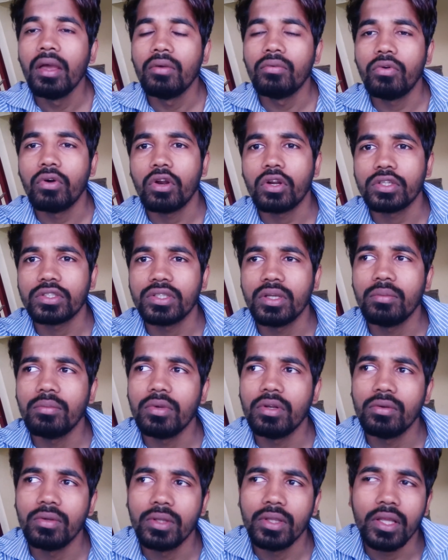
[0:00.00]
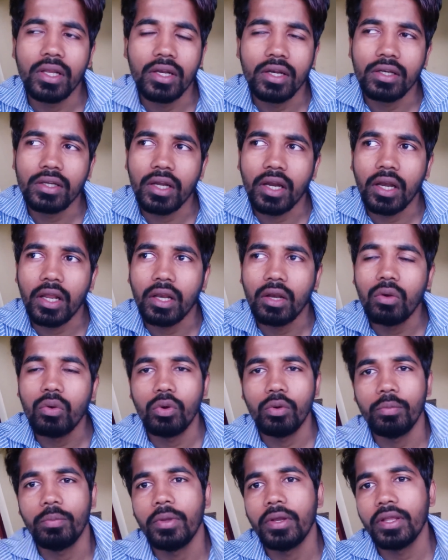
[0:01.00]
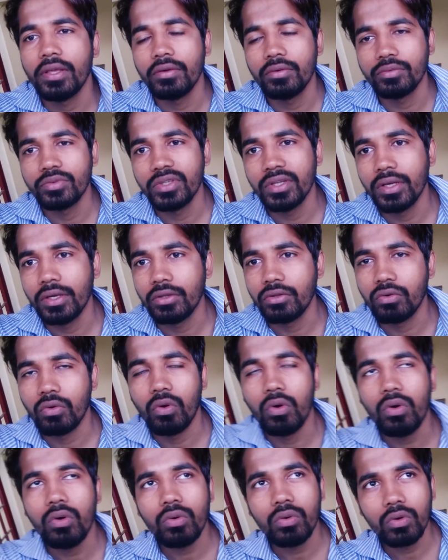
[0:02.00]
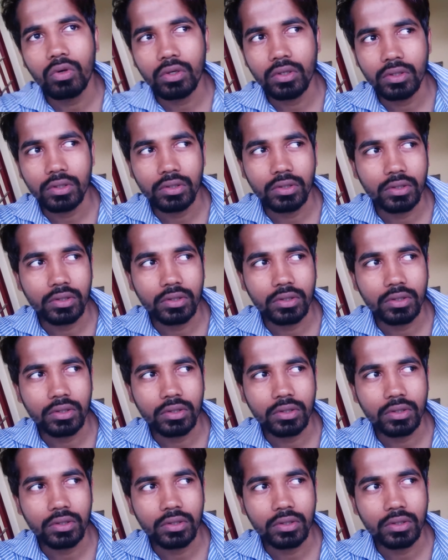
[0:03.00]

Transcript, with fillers: ஃபார் எக்ஸாம்பிள் வந்து என்னென்னு கேட்டிங்கன்னா ஒரு பெரிய வெப்சைட் எடுத்துக்குவோம் ஒரு